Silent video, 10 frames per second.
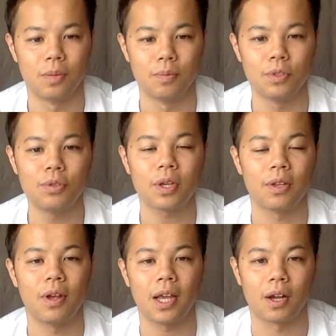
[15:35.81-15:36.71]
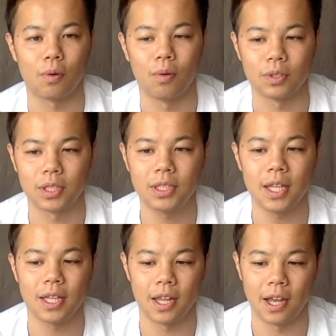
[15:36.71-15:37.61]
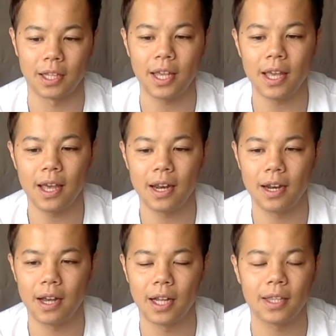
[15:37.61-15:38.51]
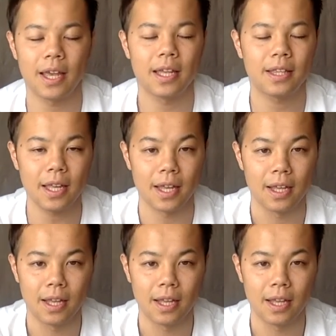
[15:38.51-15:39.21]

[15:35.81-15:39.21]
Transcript: 無条件の愛がこう常にね与え与えて